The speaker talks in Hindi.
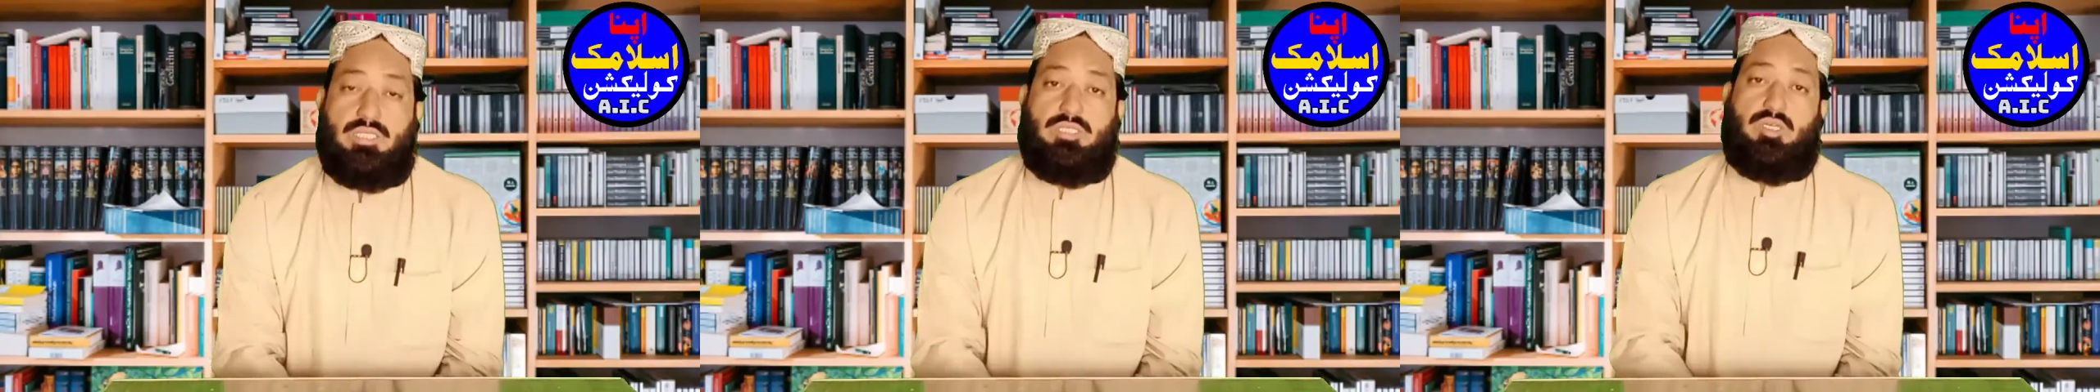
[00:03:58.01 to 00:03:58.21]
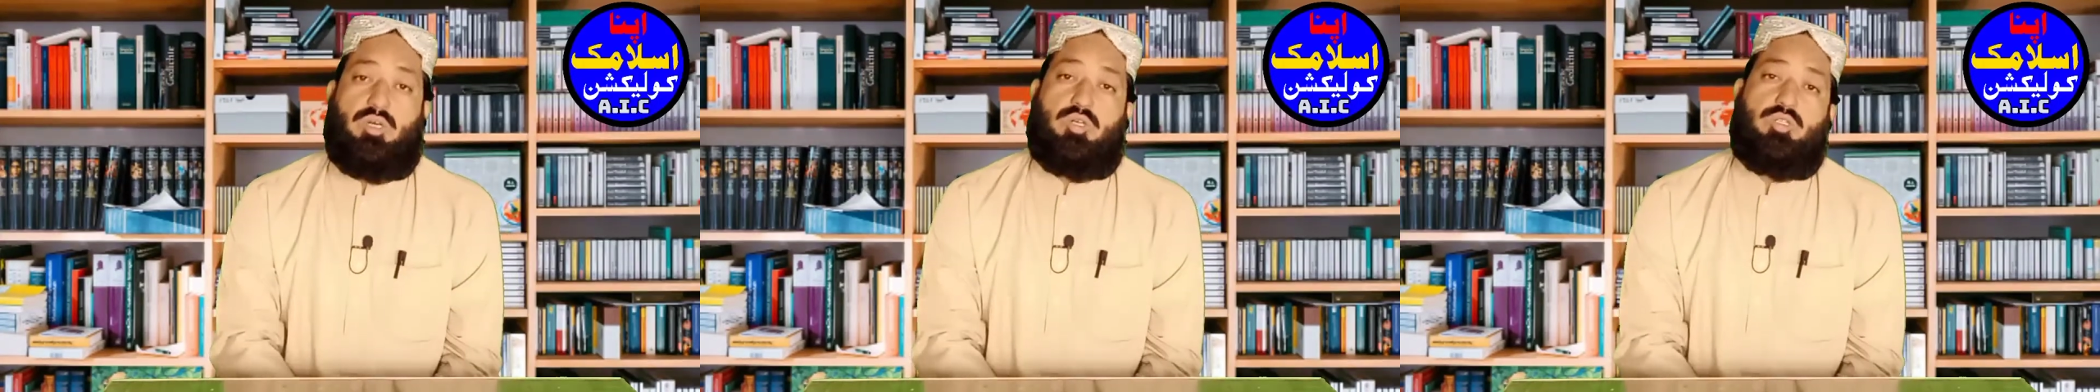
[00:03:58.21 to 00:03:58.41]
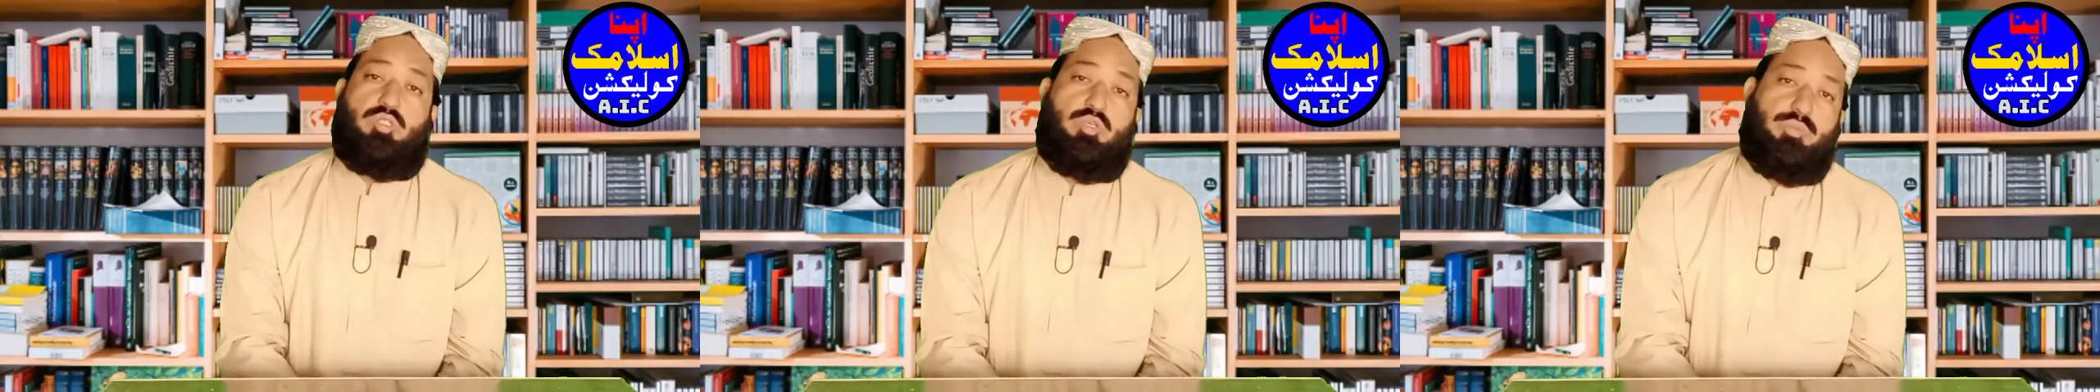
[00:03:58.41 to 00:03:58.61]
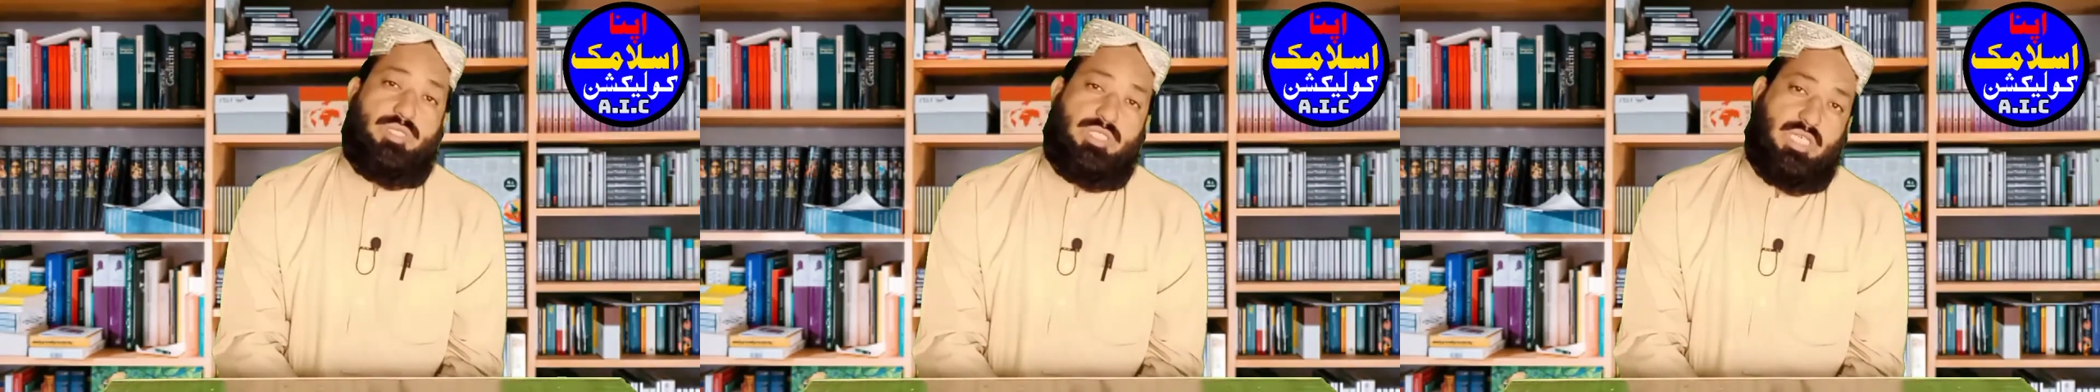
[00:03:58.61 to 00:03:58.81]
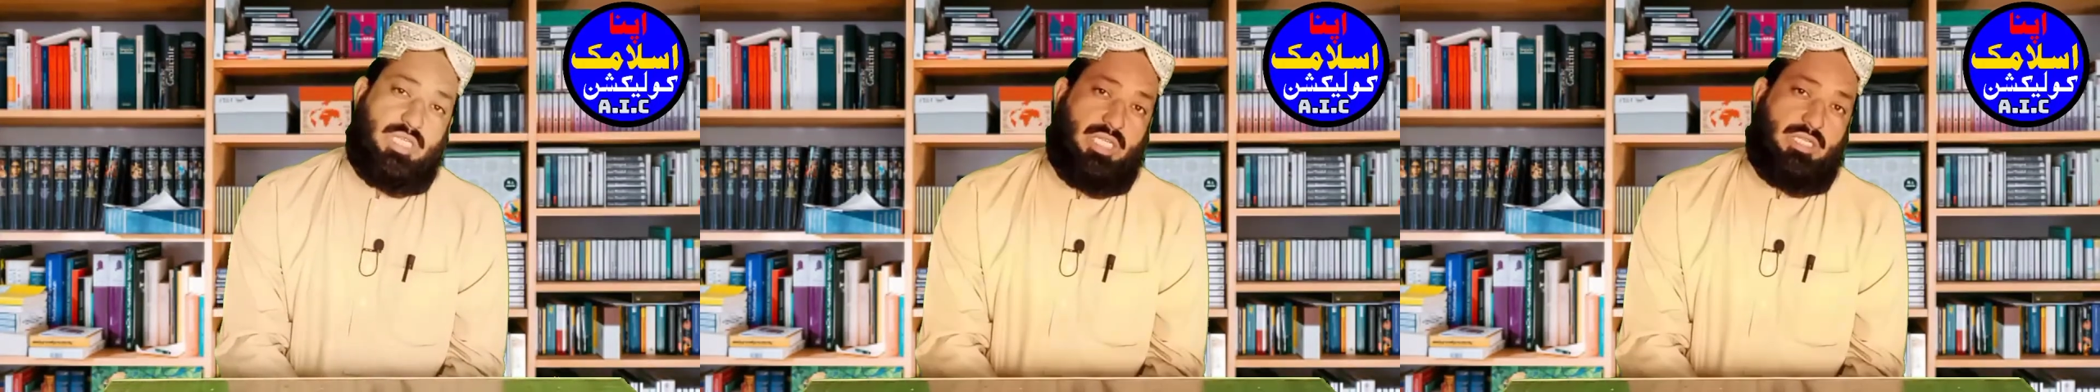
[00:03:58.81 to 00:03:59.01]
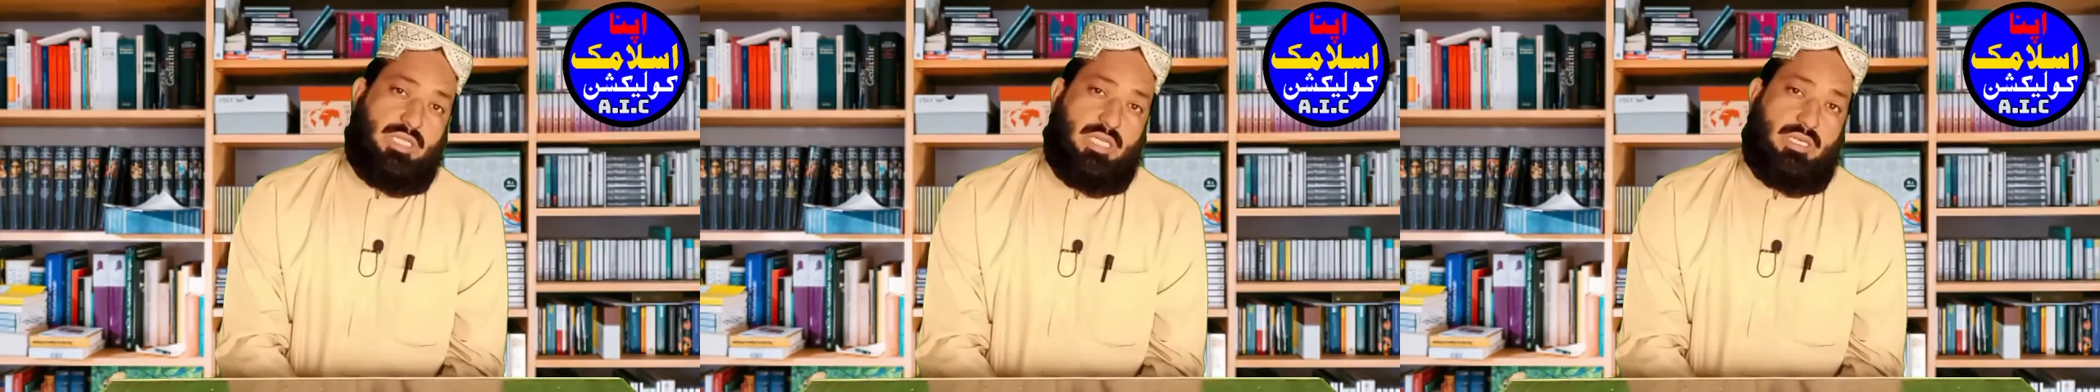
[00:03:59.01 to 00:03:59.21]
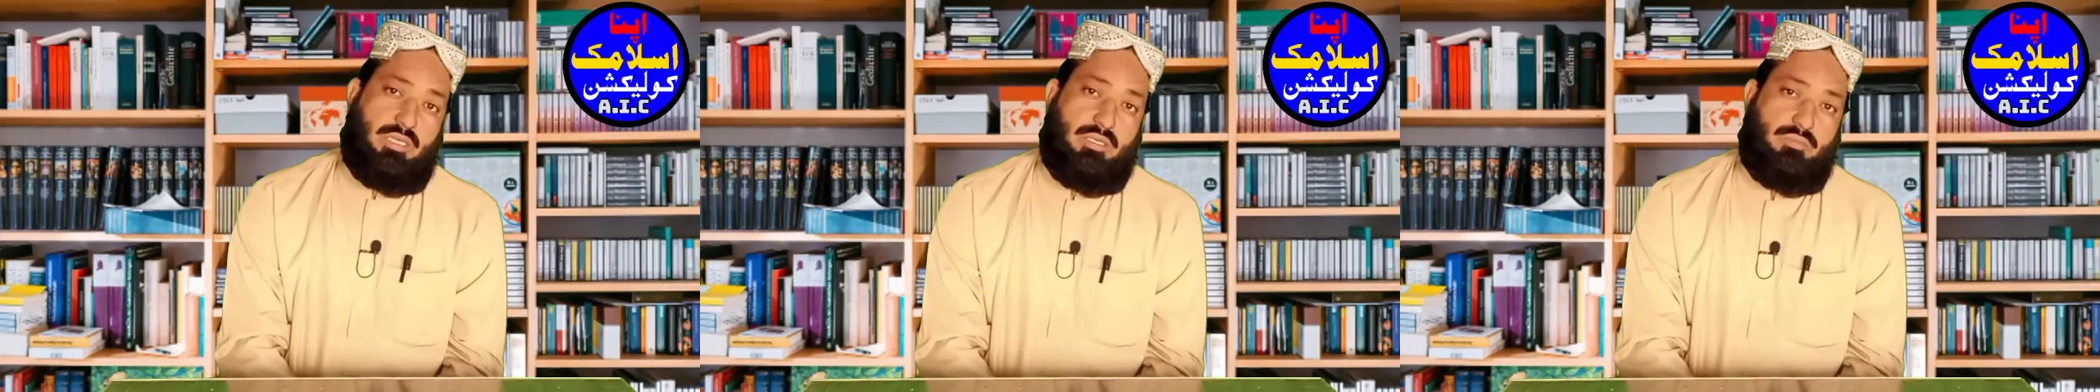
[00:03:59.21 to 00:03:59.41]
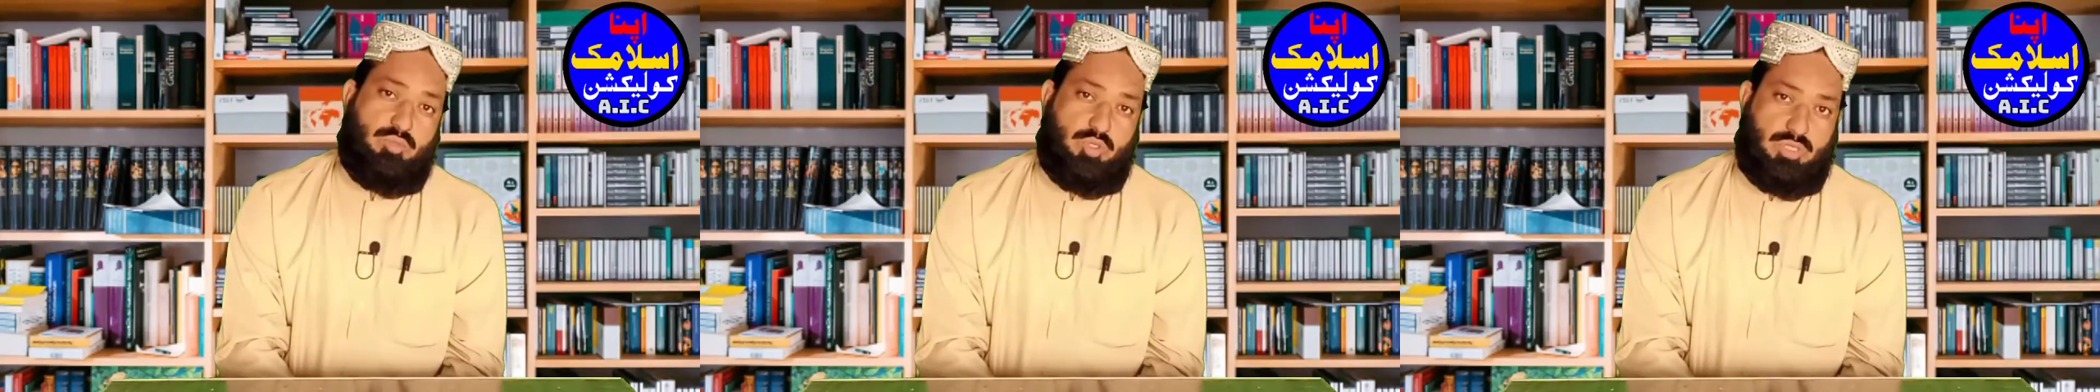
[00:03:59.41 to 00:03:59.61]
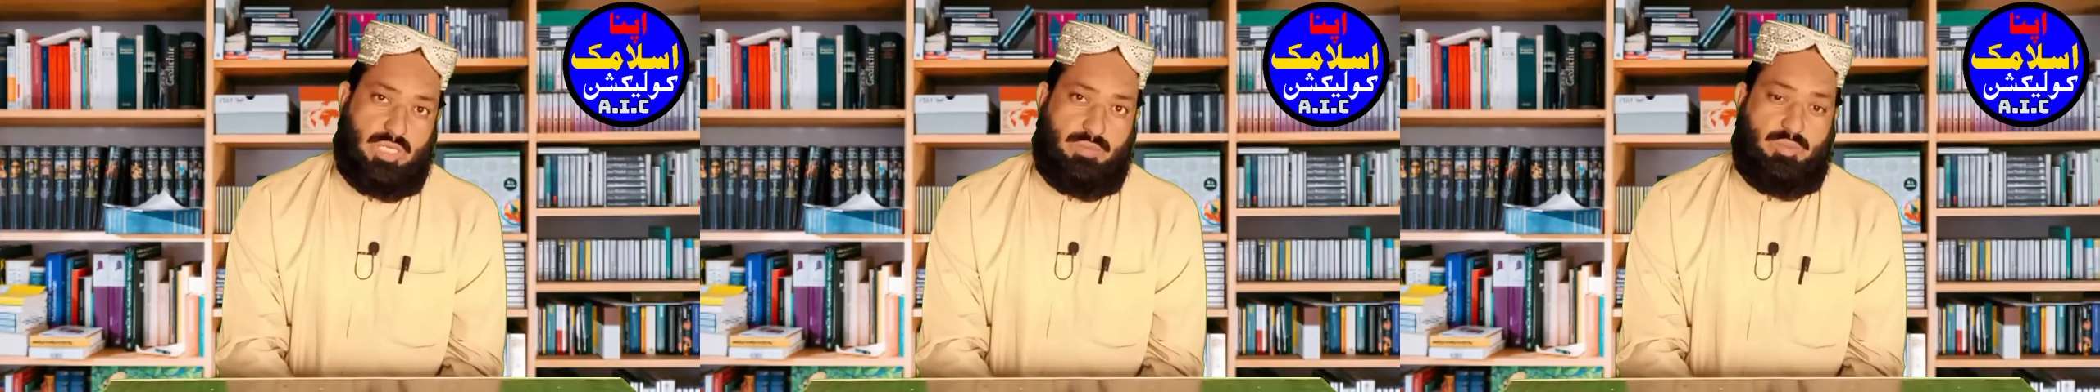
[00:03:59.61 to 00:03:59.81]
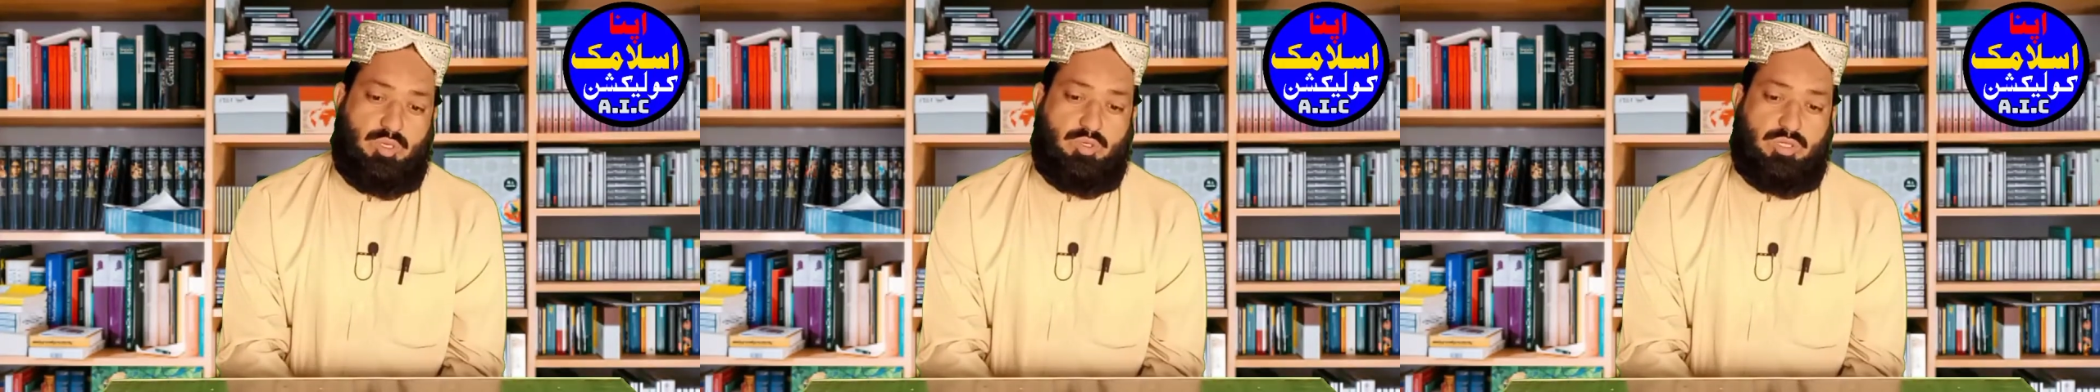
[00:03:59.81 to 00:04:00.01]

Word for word: ये औरतों में ज़्यादातर मुस्तमल